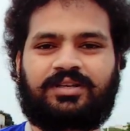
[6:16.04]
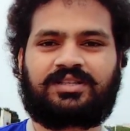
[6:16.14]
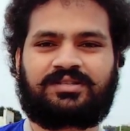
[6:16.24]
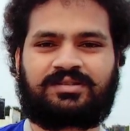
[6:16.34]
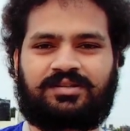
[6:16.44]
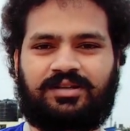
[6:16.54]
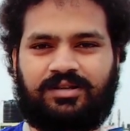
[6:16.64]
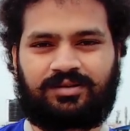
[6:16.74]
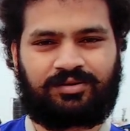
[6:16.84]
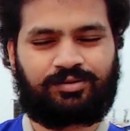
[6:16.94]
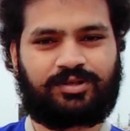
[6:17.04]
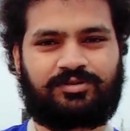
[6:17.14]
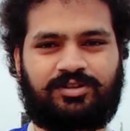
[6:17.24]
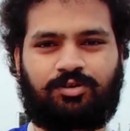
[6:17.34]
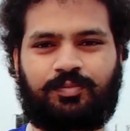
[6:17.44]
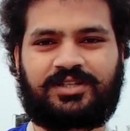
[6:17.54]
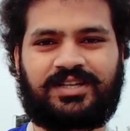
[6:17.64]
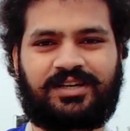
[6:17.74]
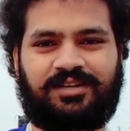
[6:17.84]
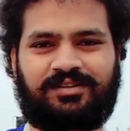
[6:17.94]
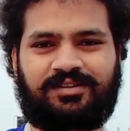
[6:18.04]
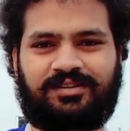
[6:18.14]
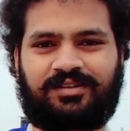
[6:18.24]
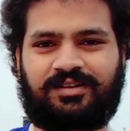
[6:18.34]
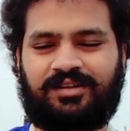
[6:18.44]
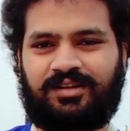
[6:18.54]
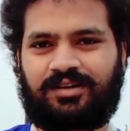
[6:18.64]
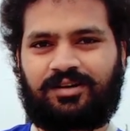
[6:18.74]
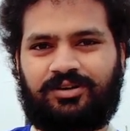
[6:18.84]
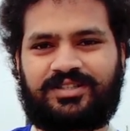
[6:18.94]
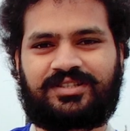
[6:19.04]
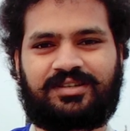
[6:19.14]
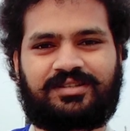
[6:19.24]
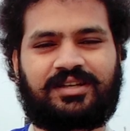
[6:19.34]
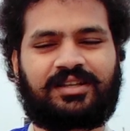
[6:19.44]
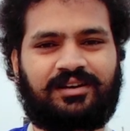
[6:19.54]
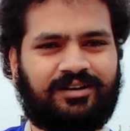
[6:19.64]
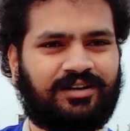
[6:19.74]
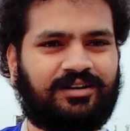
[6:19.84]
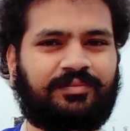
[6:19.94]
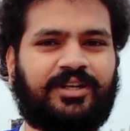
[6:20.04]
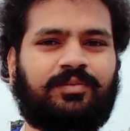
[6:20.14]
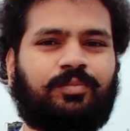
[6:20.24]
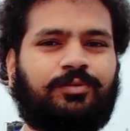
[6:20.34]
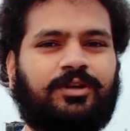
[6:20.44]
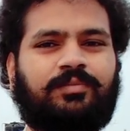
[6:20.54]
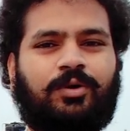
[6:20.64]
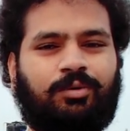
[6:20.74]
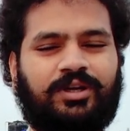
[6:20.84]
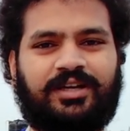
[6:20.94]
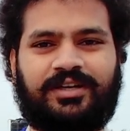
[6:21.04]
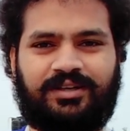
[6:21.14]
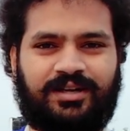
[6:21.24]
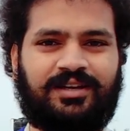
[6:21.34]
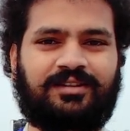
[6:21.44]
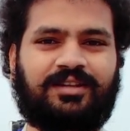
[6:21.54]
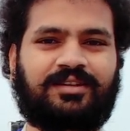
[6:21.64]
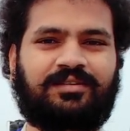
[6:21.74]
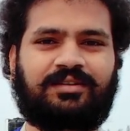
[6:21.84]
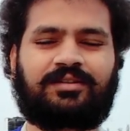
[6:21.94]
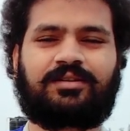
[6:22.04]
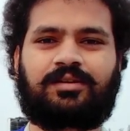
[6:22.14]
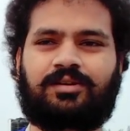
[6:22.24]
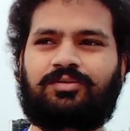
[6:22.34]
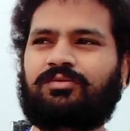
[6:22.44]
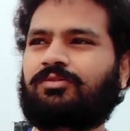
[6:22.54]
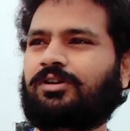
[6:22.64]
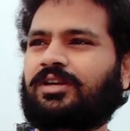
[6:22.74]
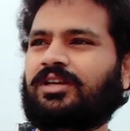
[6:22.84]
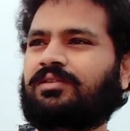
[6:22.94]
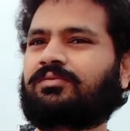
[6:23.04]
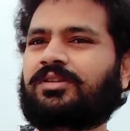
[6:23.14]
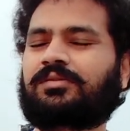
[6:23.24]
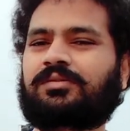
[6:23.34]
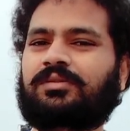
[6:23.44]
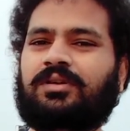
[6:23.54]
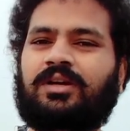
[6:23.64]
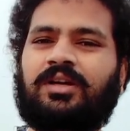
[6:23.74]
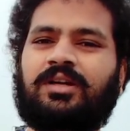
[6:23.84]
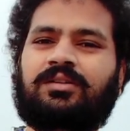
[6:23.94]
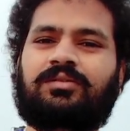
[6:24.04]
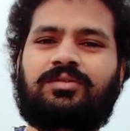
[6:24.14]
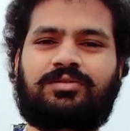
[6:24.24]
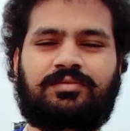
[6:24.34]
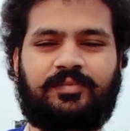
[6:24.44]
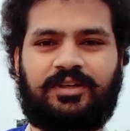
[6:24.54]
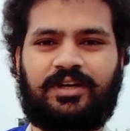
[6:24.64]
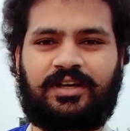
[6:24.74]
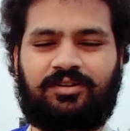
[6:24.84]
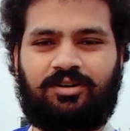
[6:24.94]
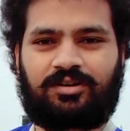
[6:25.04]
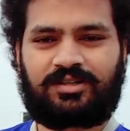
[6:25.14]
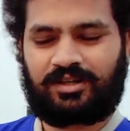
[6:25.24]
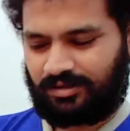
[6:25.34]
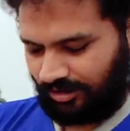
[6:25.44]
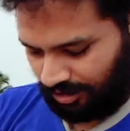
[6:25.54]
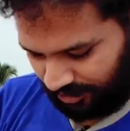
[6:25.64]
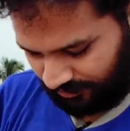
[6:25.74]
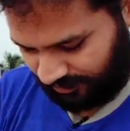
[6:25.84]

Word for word: is uh, 2000 rupees again और इसके साथ अलग अलग मैंने पूरा माउंट का किट खरीदा था अराउंड फोर्टीन वन तो उसमें आई हैड गॉट लॉट